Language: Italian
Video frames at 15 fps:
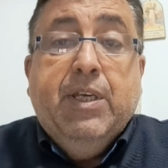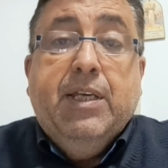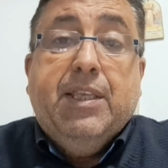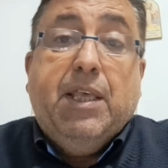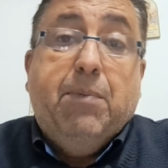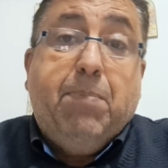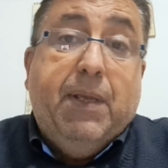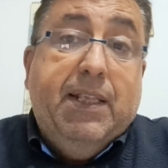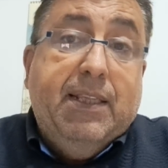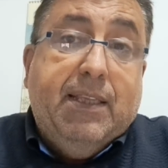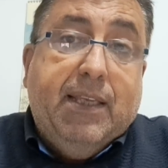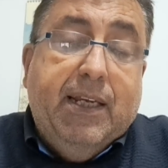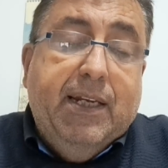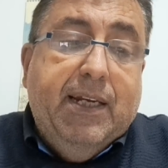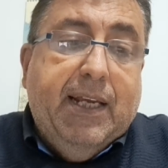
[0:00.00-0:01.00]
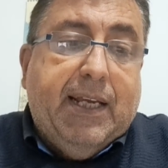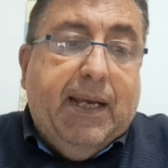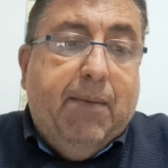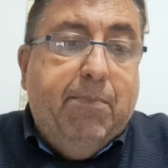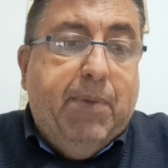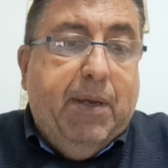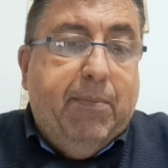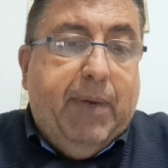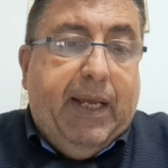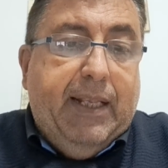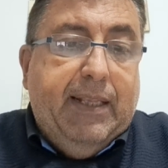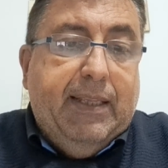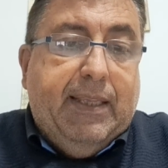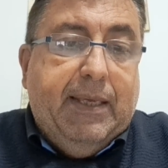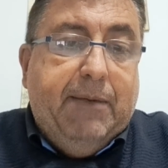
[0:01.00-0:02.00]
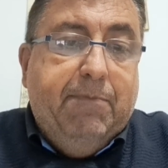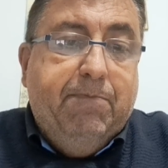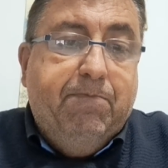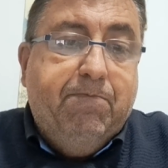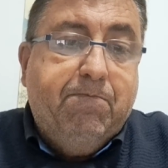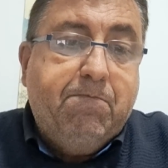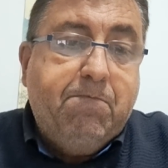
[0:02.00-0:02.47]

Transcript: repentini cambiamenti